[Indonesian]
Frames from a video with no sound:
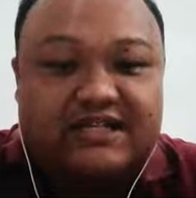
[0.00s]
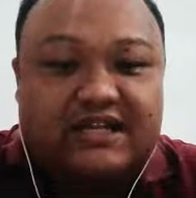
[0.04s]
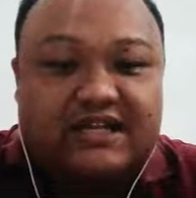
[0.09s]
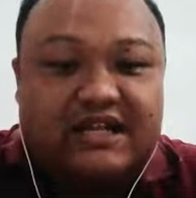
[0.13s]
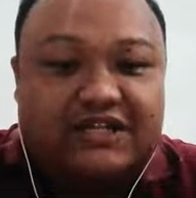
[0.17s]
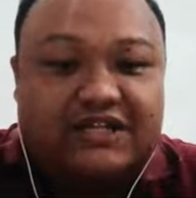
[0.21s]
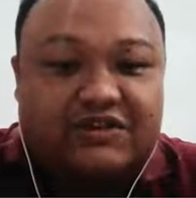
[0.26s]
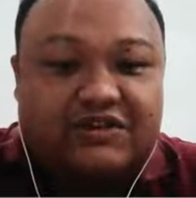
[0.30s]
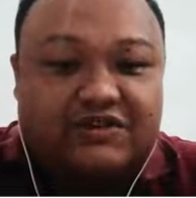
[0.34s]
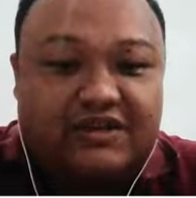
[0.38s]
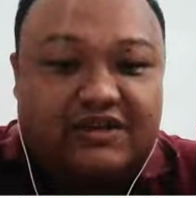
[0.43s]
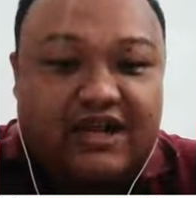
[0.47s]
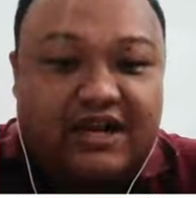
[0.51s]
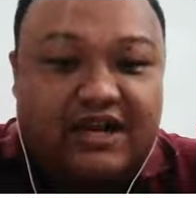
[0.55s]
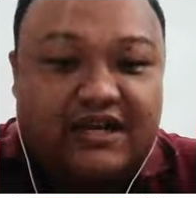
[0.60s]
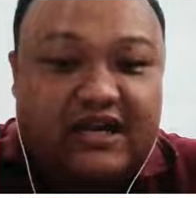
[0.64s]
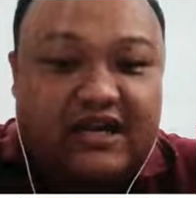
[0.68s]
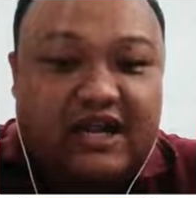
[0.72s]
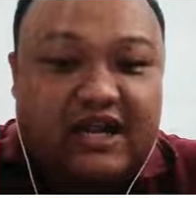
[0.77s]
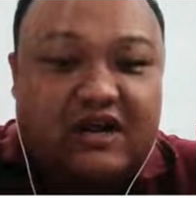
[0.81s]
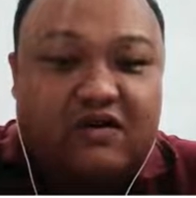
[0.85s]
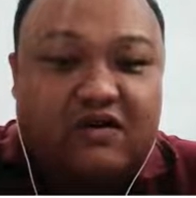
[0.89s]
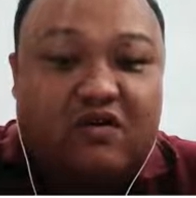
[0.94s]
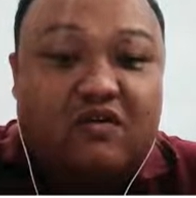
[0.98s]
Ya,
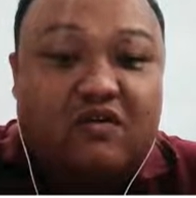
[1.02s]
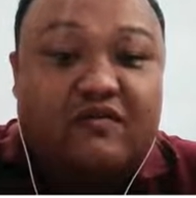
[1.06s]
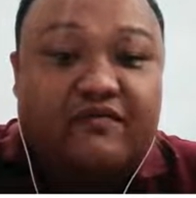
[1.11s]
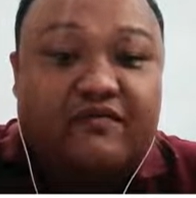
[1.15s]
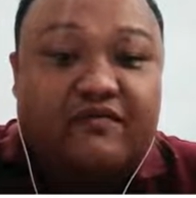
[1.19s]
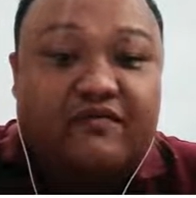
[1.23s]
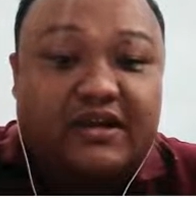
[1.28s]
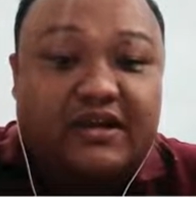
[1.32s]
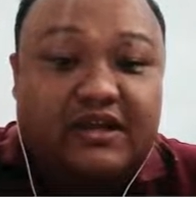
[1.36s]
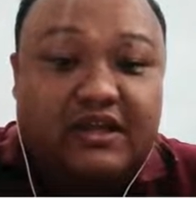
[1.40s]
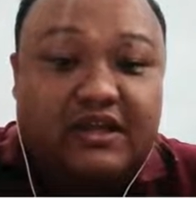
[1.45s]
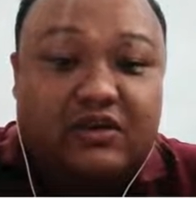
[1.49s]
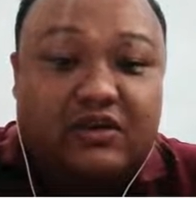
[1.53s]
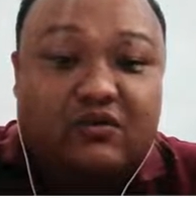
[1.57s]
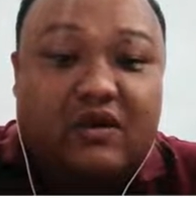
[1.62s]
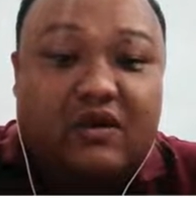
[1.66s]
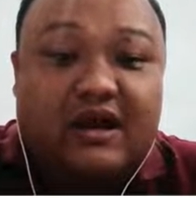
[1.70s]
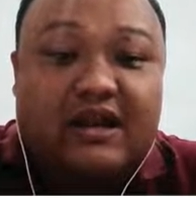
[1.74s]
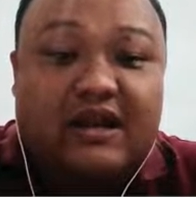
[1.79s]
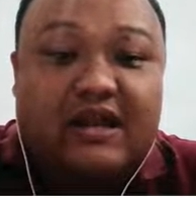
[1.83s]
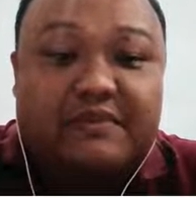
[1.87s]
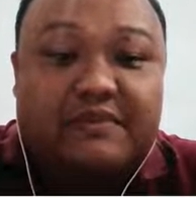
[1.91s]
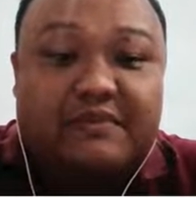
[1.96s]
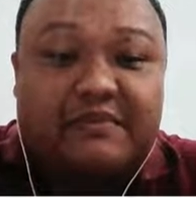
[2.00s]
selanjutnya adalah konflik
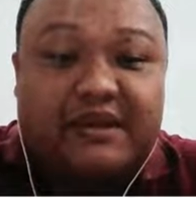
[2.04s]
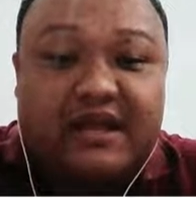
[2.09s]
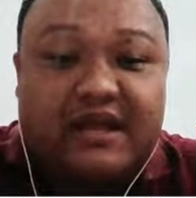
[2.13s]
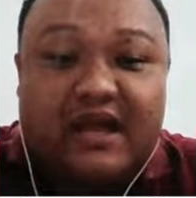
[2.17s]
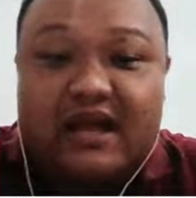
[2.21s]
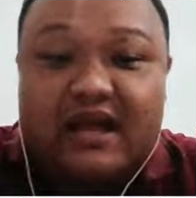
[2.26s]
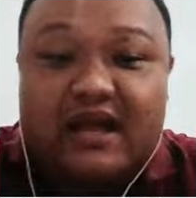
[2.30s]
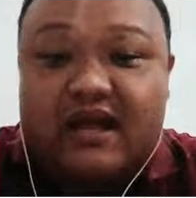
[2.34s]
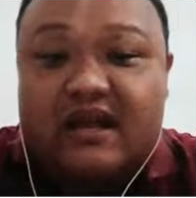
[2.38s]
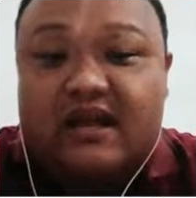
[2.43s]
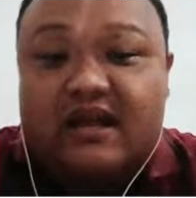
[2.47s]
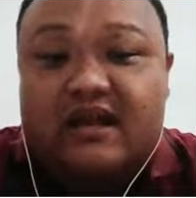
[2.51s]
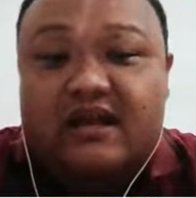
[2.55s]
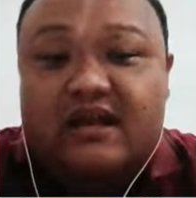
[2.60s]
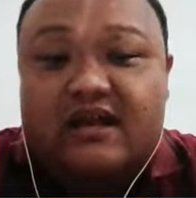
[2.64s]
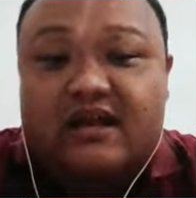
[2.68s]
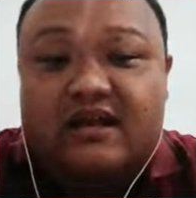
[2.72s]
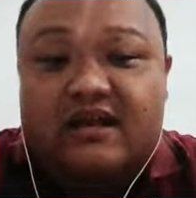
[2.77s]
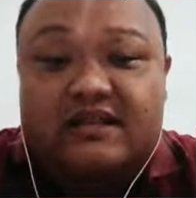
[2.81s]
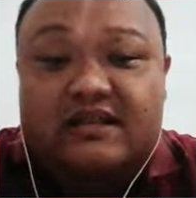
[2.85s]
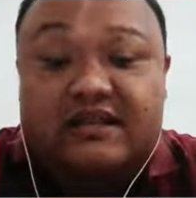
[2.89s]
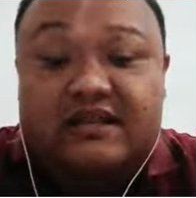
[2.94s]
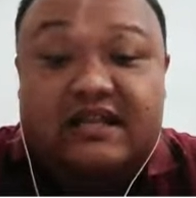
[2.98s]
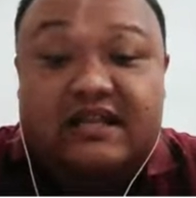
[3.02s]
itu alamiah
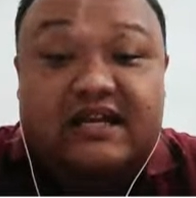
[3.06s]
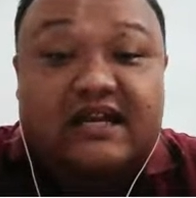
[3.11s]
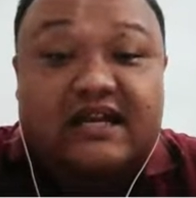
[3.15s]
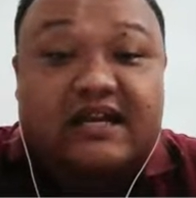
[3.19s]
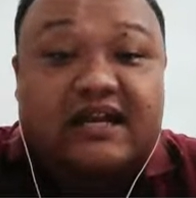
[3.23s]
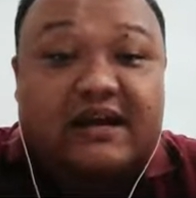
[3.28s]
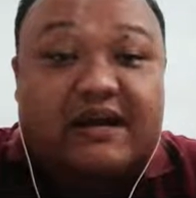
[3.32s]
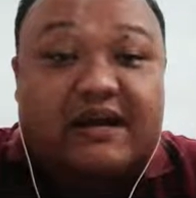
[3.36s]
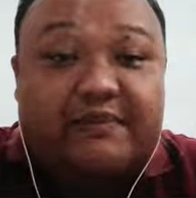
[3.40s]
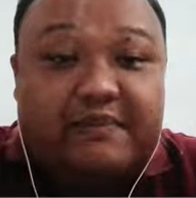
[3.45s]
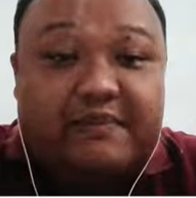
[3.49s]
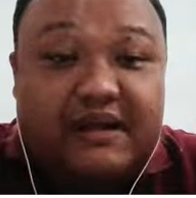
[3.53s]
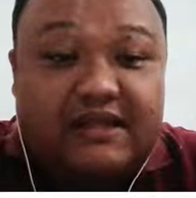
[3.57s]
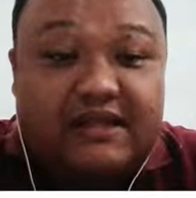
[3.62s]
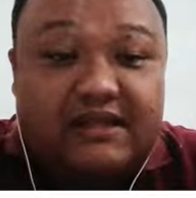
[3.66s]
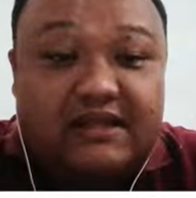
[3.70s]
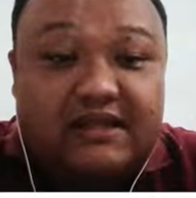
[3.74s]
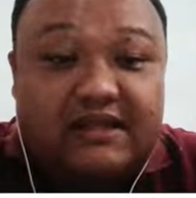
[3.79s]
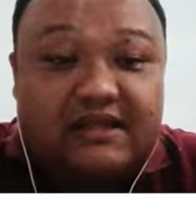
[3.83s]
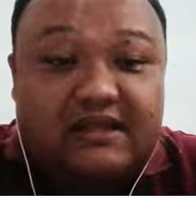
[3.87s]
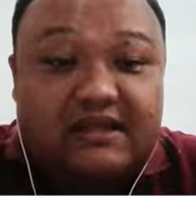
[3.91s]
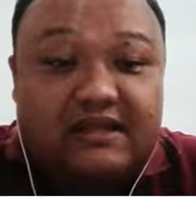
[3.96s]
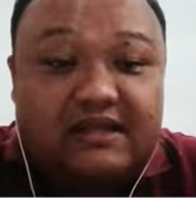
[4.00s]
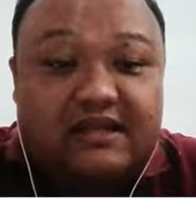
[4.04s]
tidak
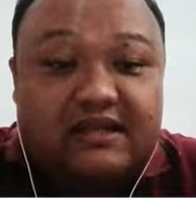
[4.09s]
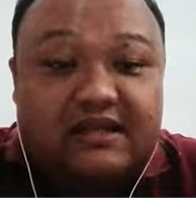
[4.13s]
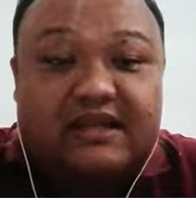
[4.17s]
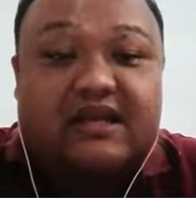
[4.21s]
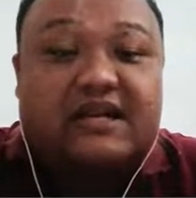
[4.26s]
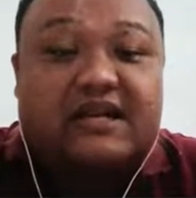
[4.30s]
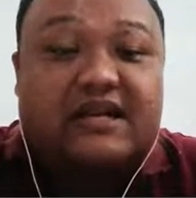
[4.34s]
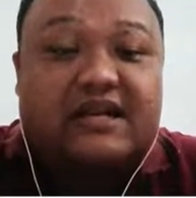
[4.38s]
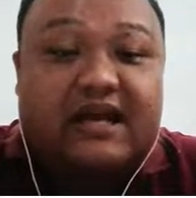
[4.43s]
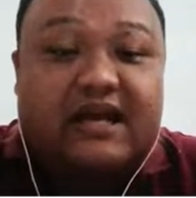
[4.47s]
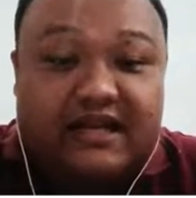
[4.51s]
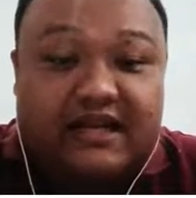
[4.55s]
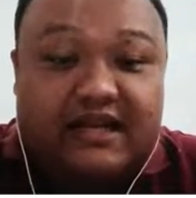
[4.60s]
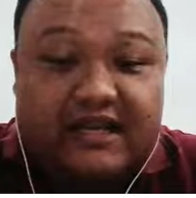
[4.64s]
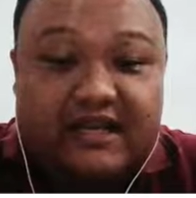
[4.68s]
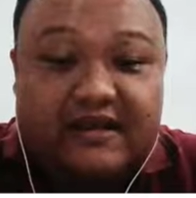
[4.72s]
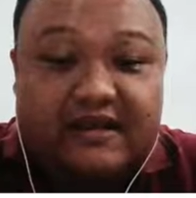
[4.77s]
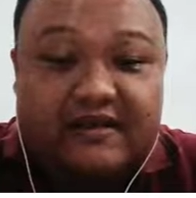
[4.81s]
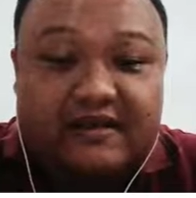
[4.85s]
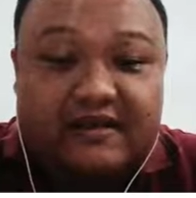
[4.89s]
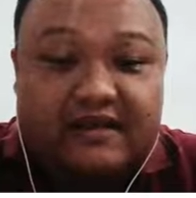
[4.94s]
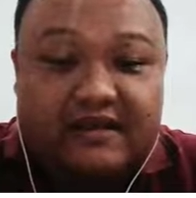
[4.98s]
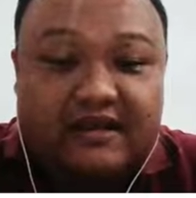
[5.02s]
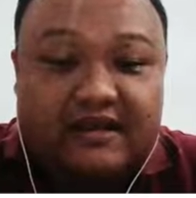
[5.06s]
dapat
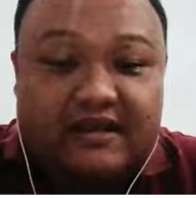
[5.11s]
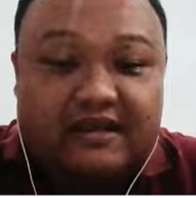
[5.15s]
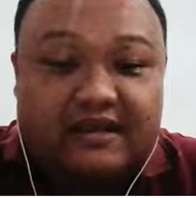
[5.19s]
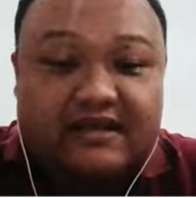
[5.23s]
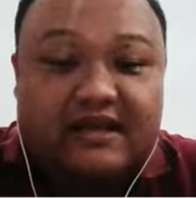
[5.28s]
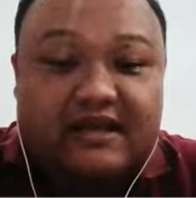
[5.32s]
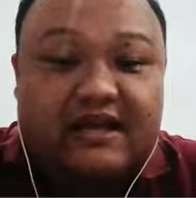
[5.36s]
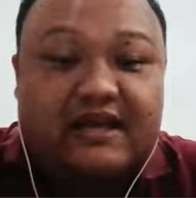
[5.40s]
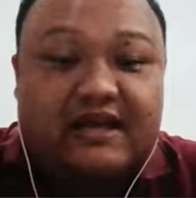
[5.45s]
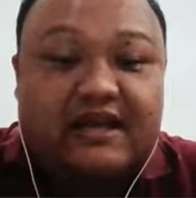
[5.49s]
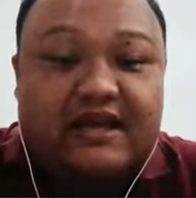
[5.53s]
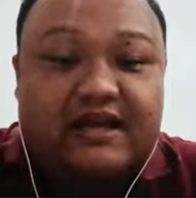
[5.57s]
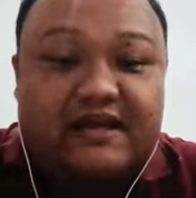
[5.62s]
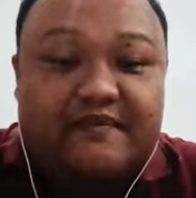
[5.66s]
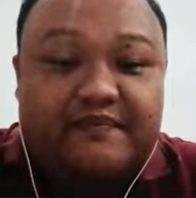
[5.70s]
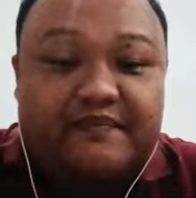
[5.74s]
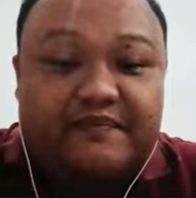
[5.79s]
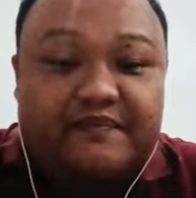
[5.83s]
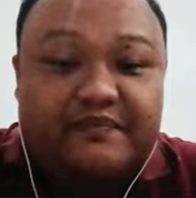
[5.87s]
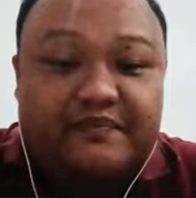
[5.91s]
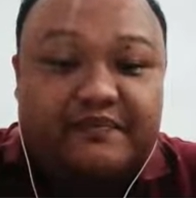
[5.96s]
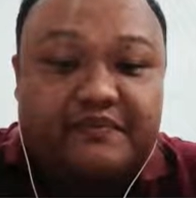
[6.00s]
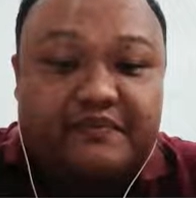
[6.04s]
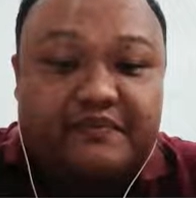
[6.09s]
dihindari. Kita